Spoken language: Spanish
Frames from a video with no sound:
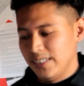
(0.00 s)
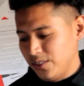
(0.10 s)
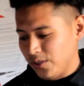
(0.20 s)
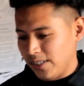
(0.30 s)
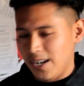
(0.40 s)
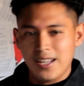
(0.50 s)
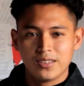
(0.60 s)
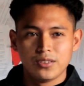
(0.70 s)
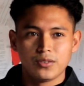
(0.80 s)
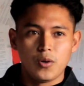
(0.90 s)
estos
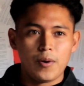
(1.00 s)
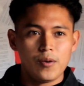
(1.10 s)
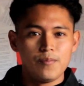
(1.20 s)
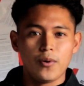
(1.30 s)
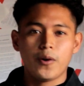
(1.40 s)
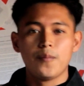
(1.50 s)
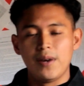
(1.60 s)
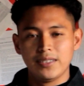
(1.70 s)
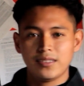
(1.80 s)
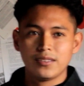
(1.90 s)
relatos cobran un poco
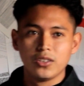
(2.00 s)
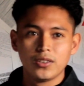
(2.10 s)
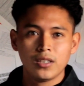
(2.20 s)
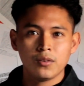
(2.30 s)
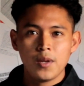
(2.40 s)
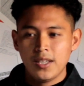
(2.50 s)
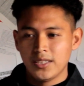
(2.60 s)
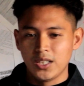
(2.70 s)
más de sentido